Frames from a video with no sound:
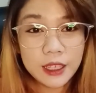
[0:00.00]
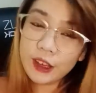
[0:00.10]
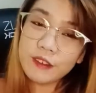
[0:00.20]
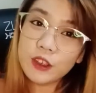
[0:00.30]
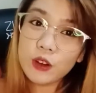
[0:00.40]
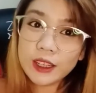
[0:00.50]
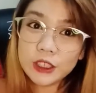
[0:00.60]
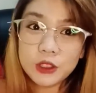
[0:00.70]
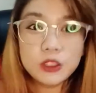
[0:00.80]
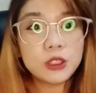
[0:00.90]
if you are
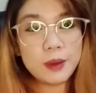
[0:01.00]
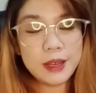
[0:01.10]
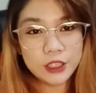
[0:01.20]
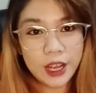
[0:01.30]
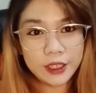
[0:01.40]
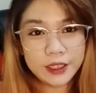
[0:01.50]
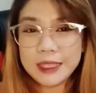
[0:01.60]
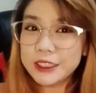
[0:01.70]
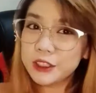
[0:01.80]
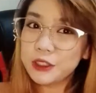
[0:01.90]
new to my channel,
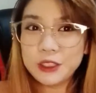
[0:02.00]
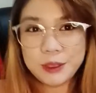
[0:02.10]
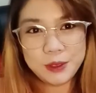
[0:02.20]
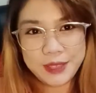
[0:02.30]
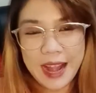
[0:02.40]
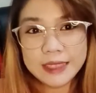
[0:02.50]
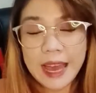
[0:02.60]
please do subscribe